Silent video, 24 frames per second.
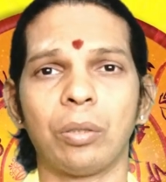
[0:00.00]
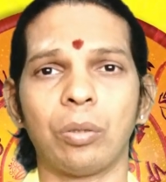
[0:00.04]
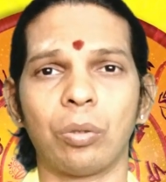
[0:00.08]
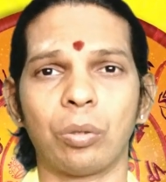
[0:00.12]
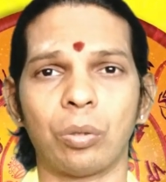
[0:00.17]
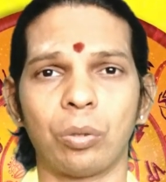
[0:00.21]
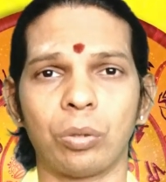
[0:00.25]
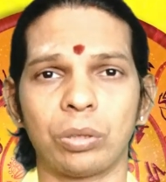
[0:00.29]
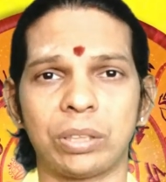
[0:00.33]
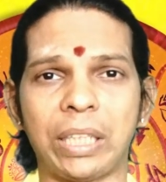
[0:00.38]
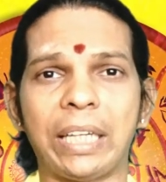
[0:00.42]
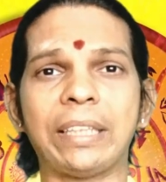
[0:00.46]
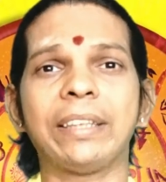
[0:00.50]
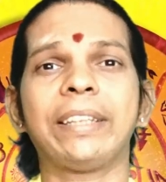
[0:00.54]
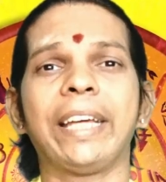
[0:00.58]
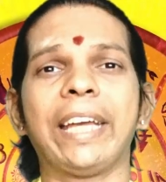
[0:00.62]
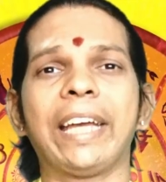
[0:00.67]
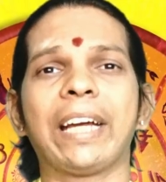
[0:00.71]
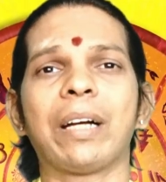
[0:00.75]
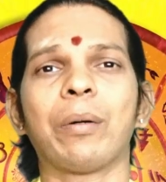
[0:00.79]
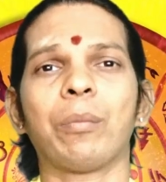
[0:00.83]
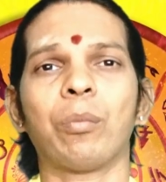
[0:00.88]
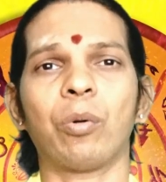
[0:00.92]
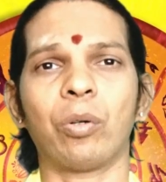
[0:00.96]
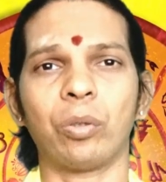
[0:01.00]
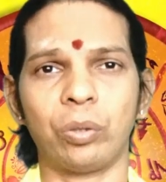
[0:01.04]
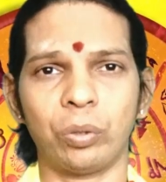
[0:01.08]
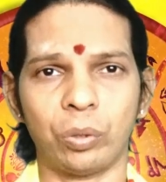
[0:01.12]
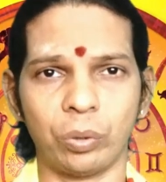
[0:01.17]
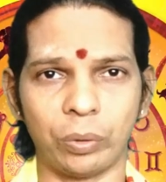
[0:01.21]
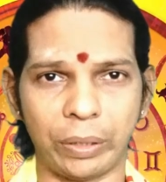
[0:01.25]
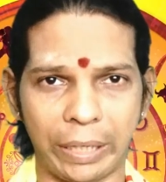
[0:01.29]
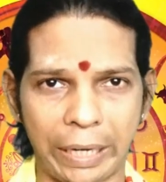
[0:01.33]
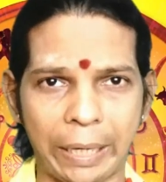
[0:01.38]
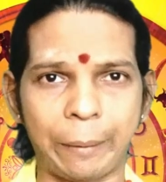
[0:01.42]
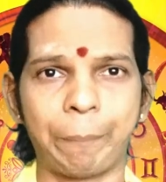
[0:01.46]
ஒரு சந்தேகம்
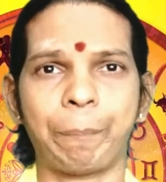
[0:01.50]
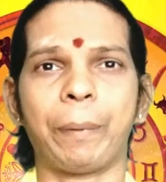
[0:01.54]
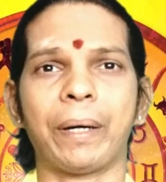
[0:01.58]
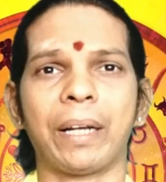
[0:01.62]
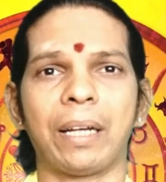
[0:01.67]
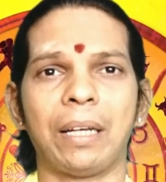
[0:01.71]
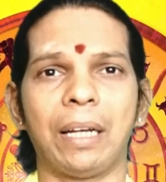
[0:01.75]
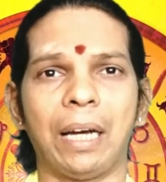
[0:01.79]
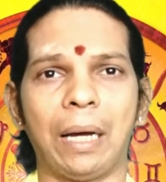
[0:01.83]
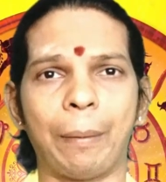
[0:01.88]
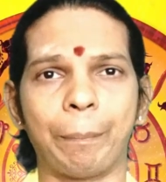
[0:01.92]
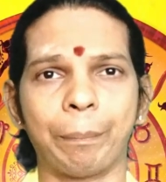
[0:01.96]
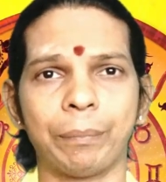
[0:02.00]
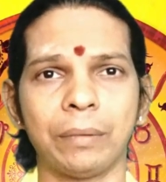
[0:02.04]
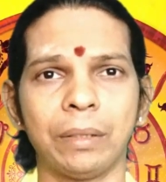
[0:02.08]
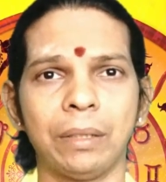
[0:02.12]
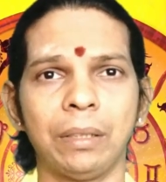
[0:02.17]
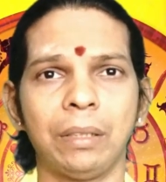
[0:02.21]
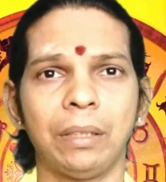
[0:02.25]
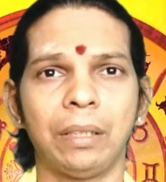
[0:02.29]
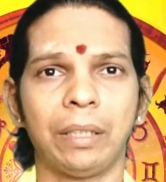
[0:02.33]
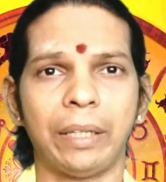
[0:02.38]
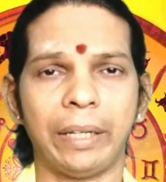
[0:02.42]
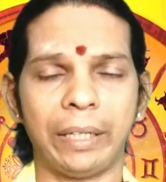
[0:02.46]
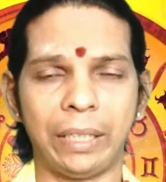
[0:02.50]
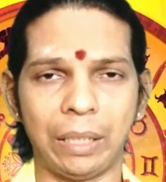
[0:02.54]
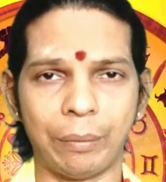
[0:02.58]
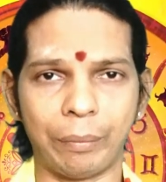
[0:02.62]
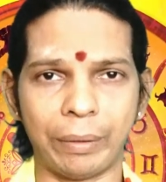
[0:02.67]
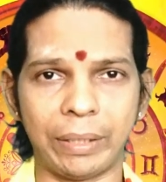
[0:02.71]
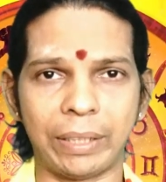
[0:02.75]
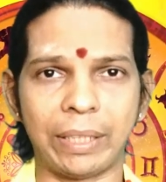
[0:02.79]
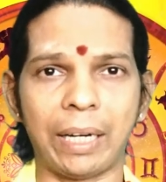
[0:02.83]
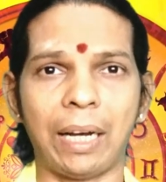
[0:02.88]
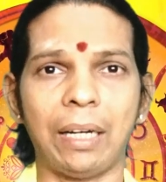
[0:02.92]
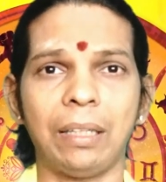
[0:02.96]
ஒன்று ஏற்படலாம்
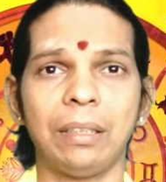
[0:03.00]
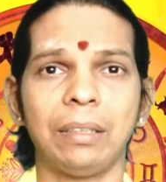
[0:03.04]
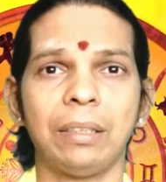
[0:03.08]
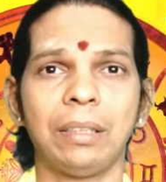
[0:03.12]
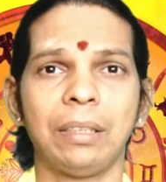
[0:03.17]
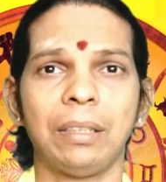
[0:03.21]
என்னவென்றால்